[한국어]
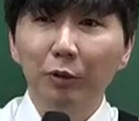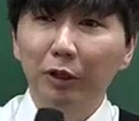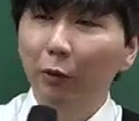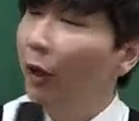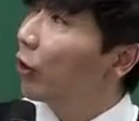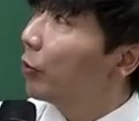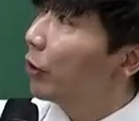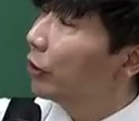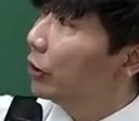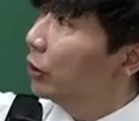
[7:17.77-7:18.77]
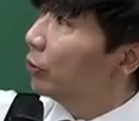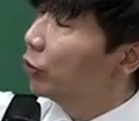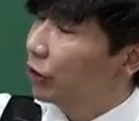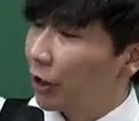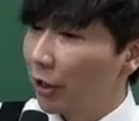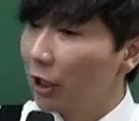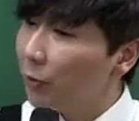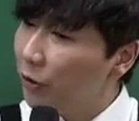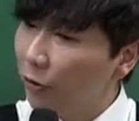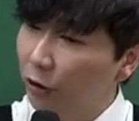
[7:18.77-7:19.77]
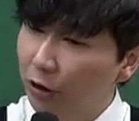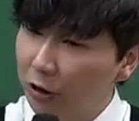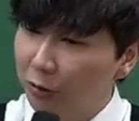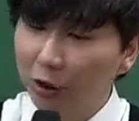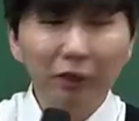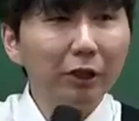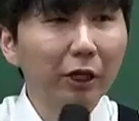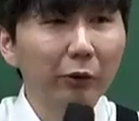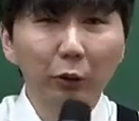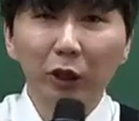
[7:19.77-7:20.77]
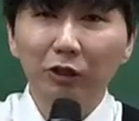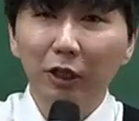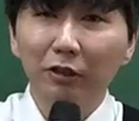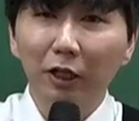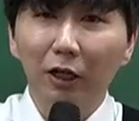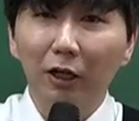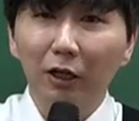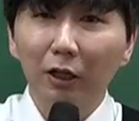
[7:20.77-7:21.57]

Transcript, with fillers: 그럼 이때 왜 그러면은 문제를 사례집에 있는 거 그냥 쓰면 되는데 왜 똑같이 내느냐?